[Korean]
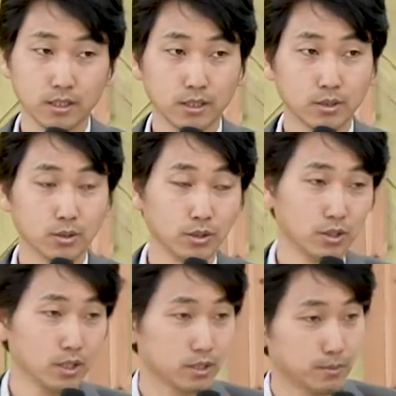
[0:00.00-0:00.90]
또 여러
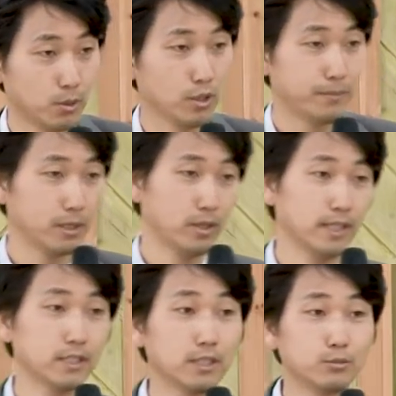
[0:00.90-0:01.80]
가지 폴리페놀
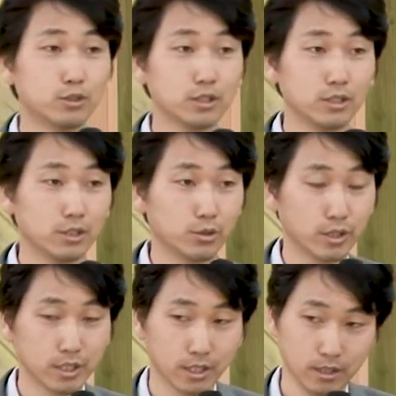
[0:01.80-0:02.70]
항산화 물질들이
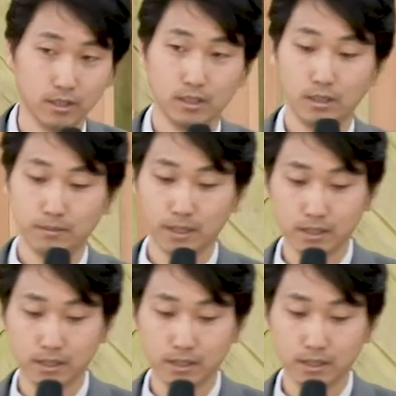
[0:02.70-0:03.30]
굉장히 많긴